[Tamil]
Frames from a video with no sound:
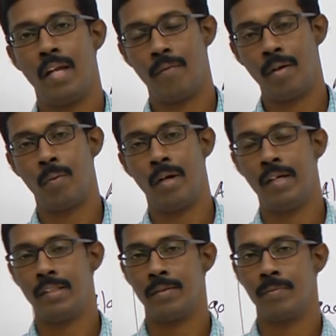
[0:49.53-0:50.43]
எவால்வ்
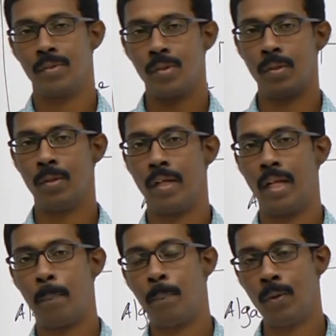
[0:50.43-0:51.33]
ஆகிடுச்சு ஸோ
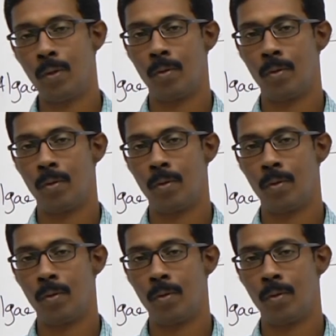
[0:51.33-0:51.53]
எப்போ